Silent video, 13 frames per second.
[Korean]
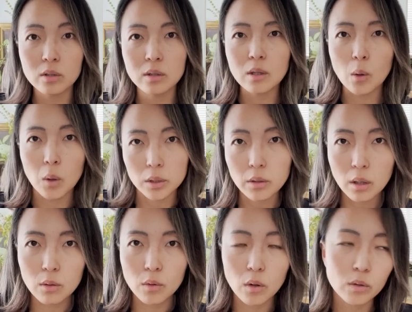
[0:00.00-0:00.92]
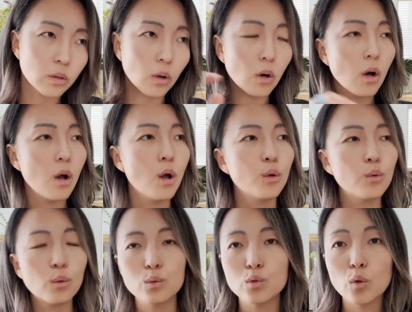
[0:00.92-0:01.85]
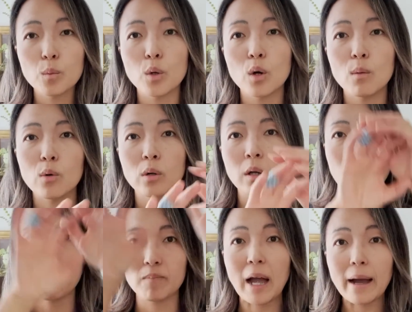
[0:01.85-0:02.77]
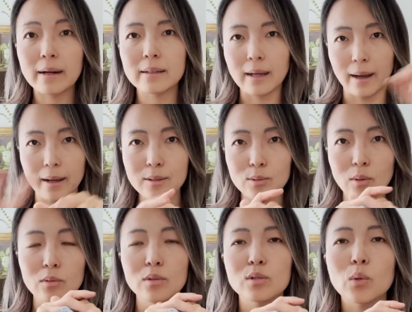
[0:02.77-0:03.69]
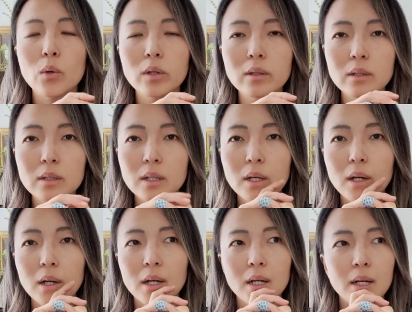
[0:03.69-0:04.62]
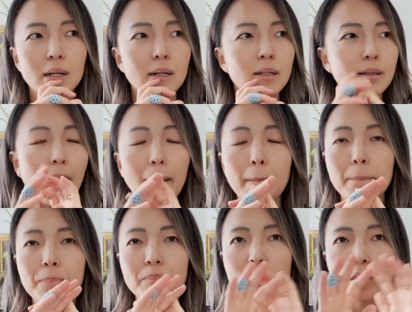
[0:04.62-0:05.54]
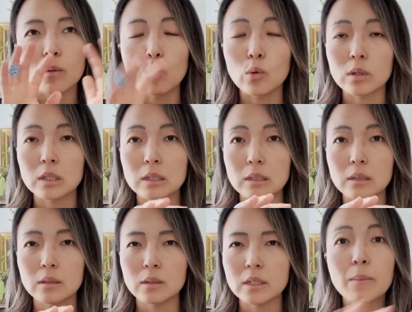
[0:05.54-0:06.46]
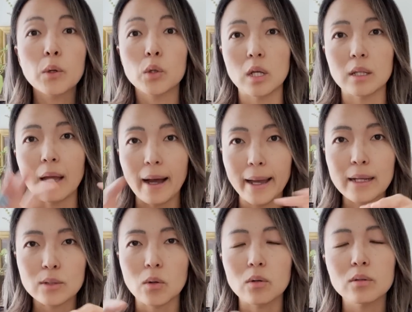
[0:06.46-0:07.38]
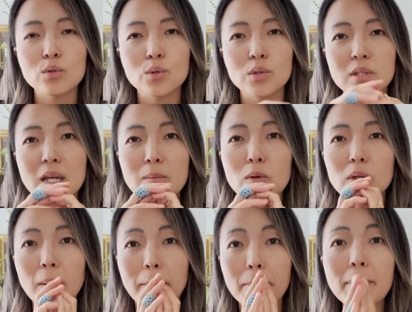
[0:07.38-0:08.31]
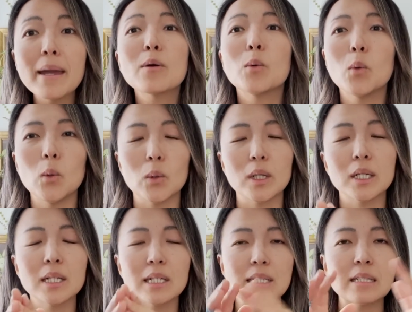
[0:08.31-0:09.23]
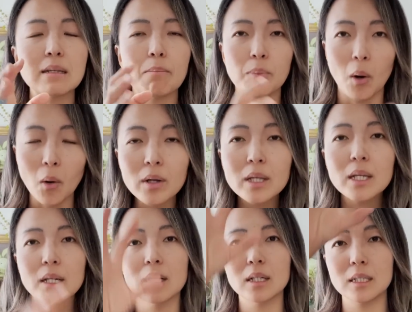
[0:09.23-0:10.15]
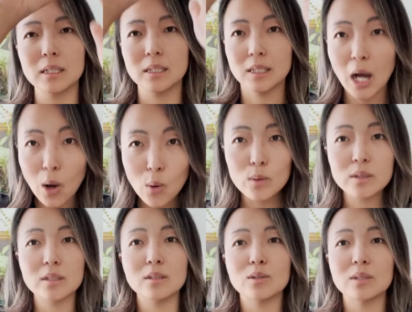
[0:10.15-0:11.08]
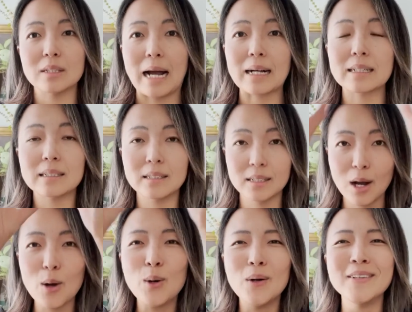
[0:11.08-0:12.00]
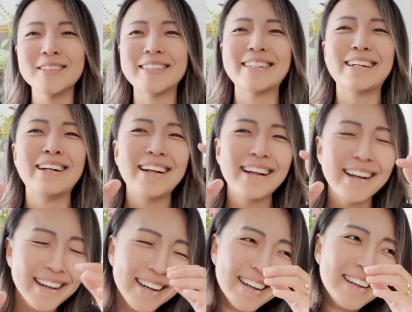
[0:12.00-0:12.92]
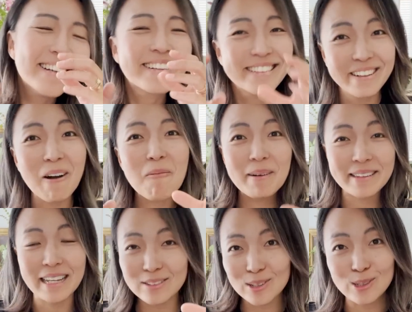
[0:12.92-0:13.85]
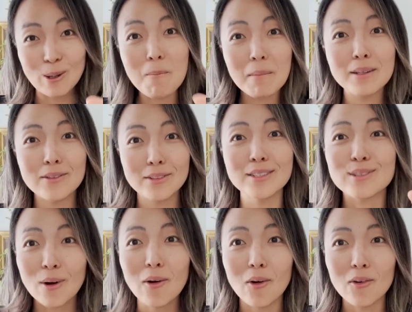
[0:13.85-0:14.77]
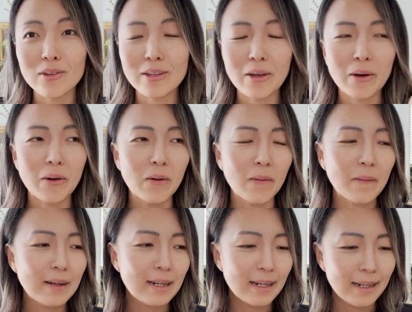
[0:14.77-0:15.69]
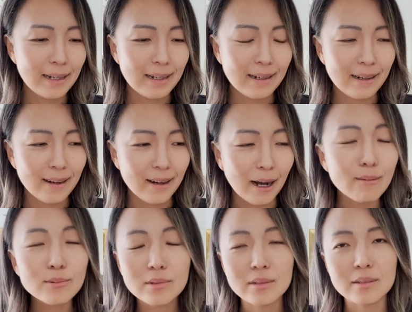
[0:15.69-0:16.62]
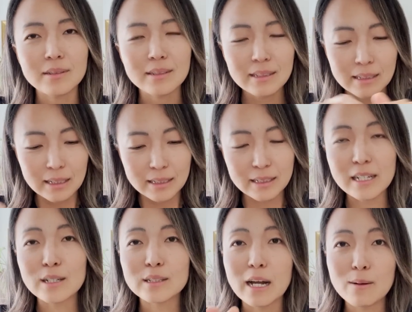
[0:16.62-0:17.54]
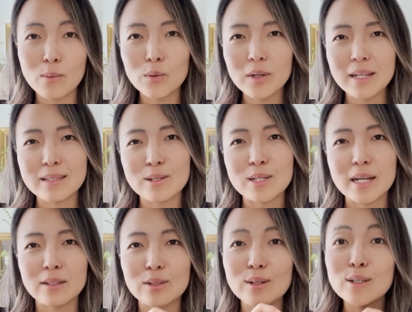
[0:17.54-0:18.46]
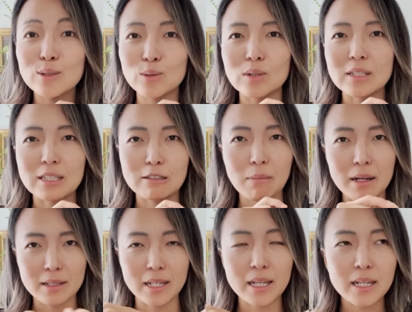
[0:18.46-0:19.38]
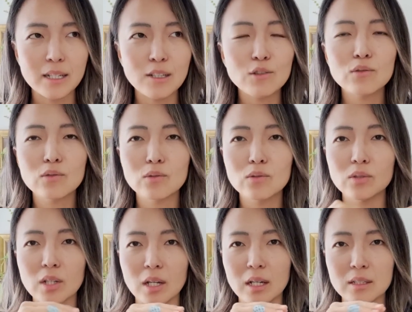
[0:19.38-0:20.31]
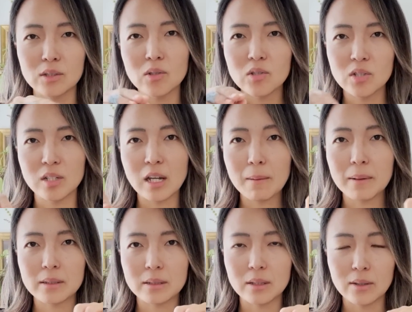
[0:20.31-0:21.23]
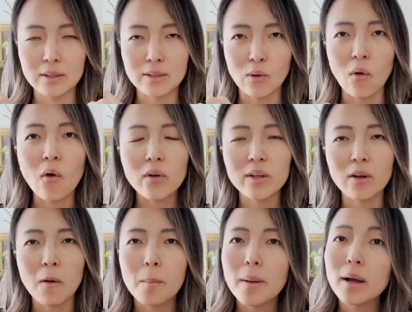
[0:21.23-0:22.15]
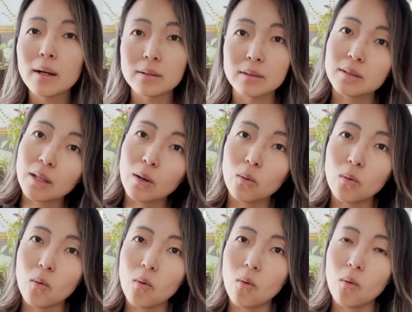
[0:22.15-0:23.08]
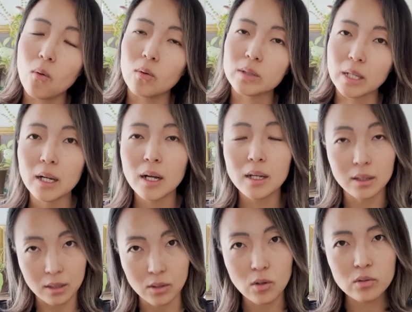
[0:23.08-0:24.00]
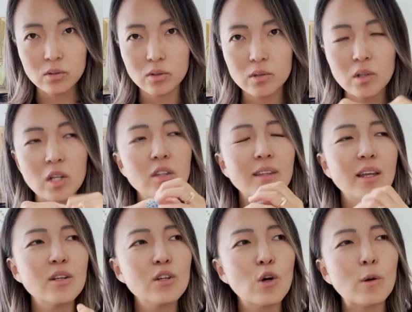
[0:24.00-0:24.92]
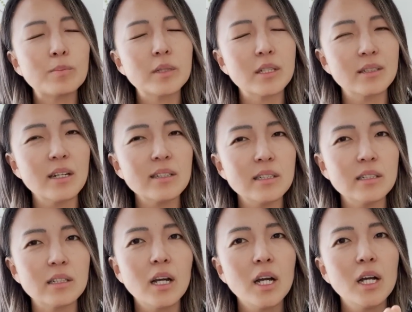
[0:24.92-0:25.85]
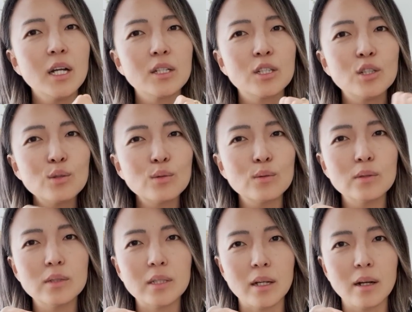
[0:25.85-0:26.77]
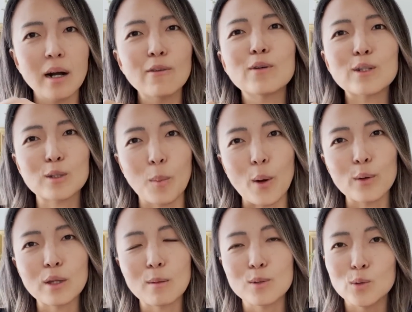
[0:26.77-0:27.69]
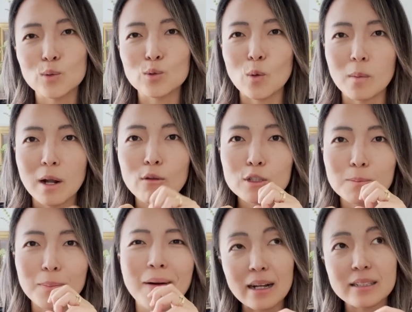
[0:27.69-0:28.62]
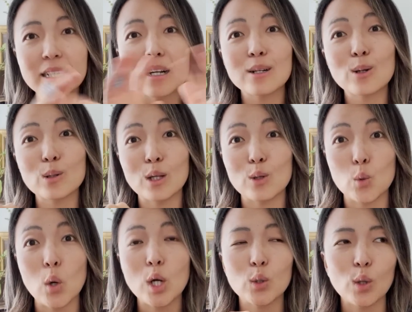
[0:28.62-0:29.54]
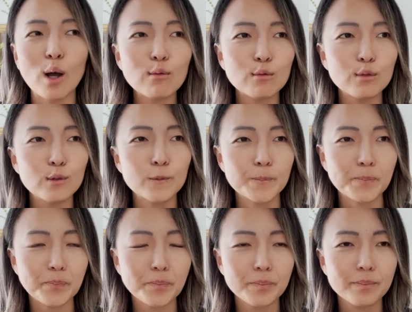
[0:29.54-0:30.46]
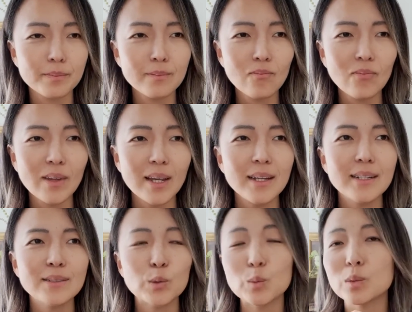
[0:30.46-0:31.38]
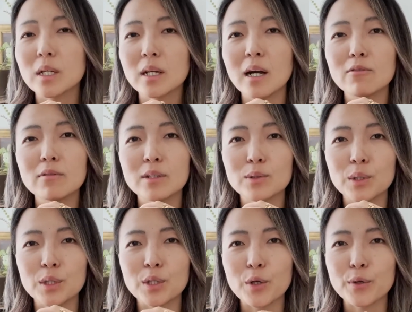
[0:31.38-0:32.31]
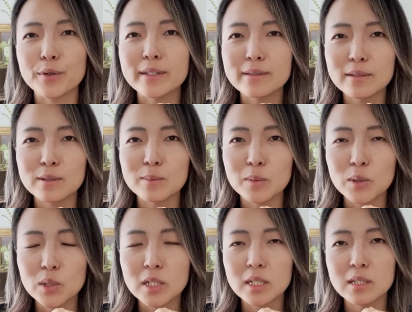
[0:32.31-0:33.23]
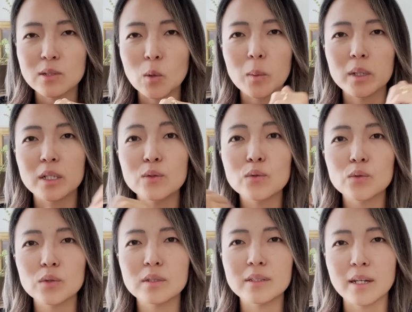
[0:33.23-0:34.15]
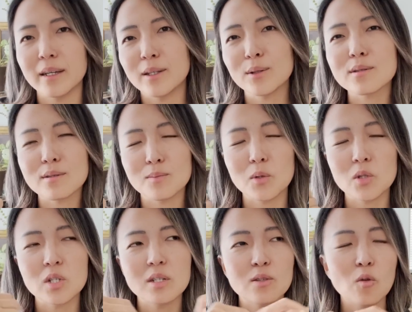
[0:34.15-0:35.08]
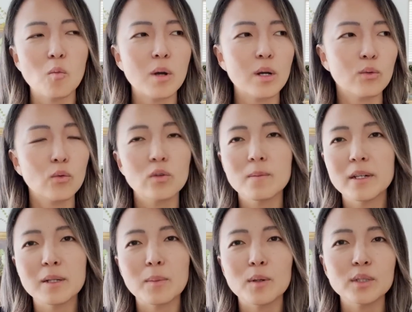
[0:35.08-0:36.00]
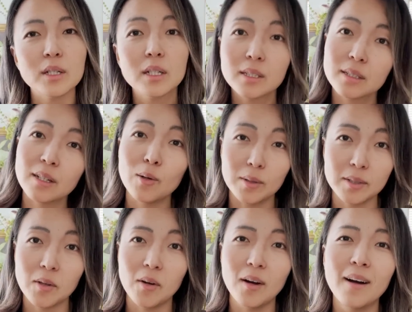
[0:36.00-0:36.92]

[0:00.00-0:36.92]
된다고 하더라고요. 그래서 욕조면뭐 이렇게 팔 다 해서. 근데 저희는 다 아, 뭐그 세면대 다 해서 근데 저희는 세면대 빼고 그냥 진짜 변기랑 그 샤워실 작은 샤워실 그것만 해서 천만 원이 들었거든요 아무튼 제가잘 모르겠어요. 제가 틀릴 수도 있지만 제 기준으로 제가 설치를 해봤을 때는 거의 10배가 든다고 생각이 들거든요. 그래서 인테리어 업자를 사실 기술을 제가 한국에서 배웠다면 저도 정말 하고 싶어요. 제가 그런 거 되게 좋아하기도 하고 좀 제가 한국에서 인테리어를 했었으면은 정말 기술을 제가 익혔으면은 정말 돈을 많이 벌지 않았을까 여기서